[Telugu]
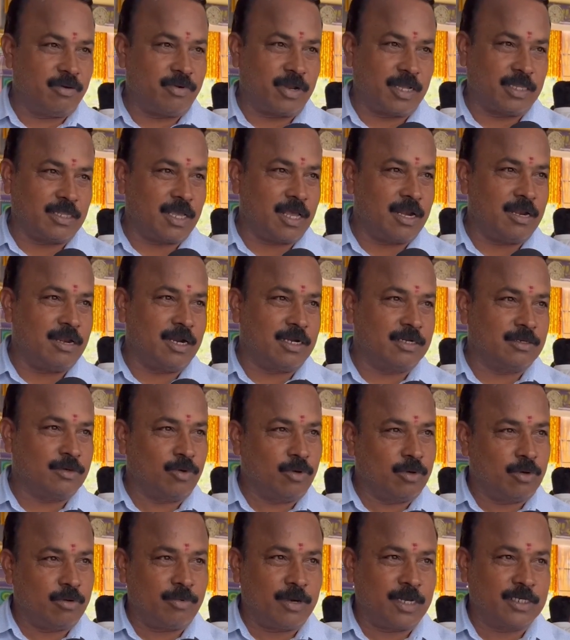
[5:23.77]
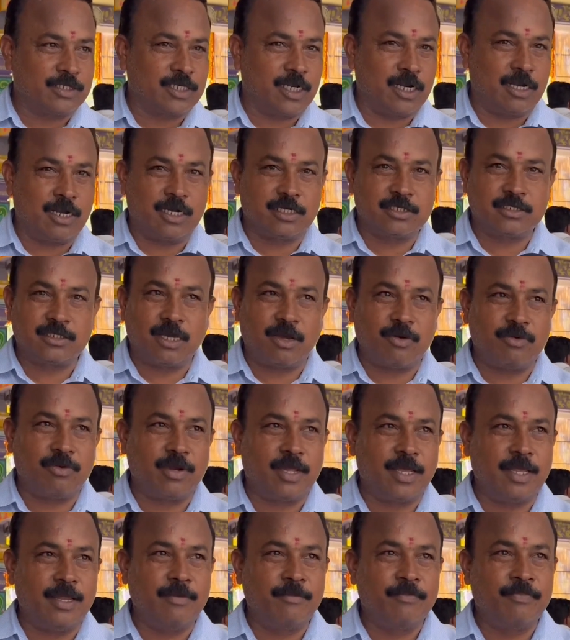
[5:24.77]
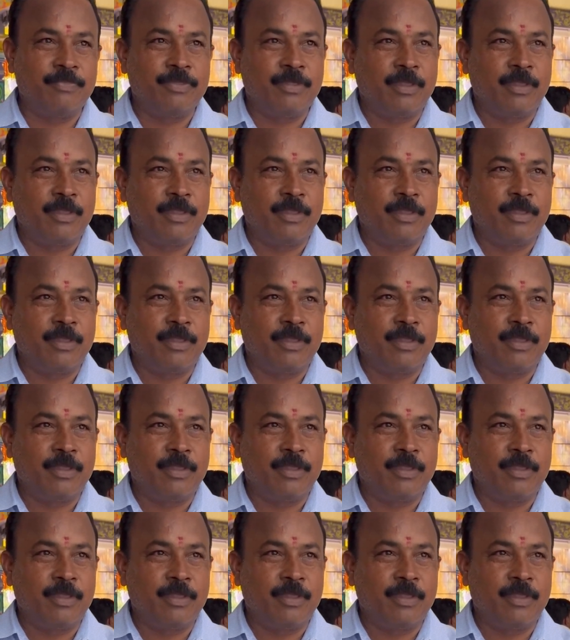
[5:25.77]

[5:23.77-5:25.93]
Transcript: వ్రతాలు నడు కుంకుమార్చనలు నడుస్తూ ఉంటాయి